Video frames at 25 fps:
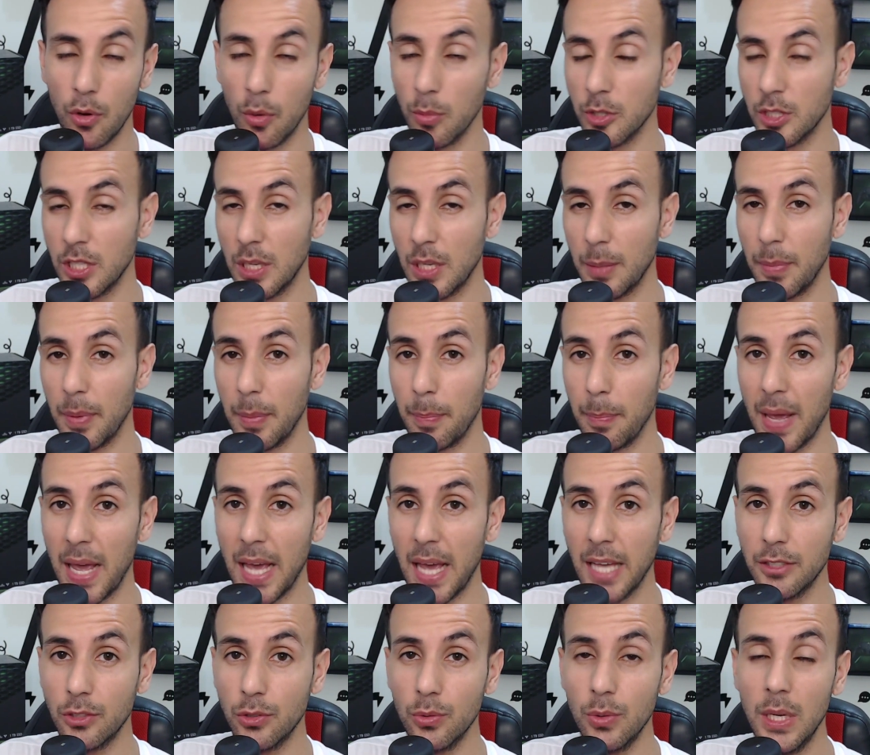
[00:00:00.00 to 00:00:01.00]
Como eu sempre
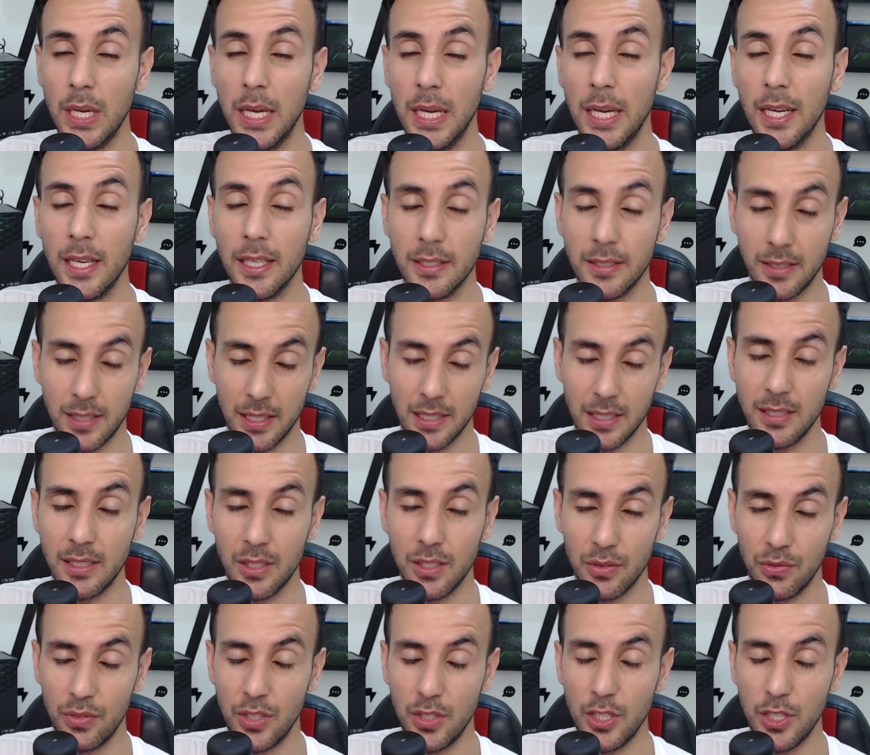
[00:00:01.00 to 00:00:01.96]
peço, se esse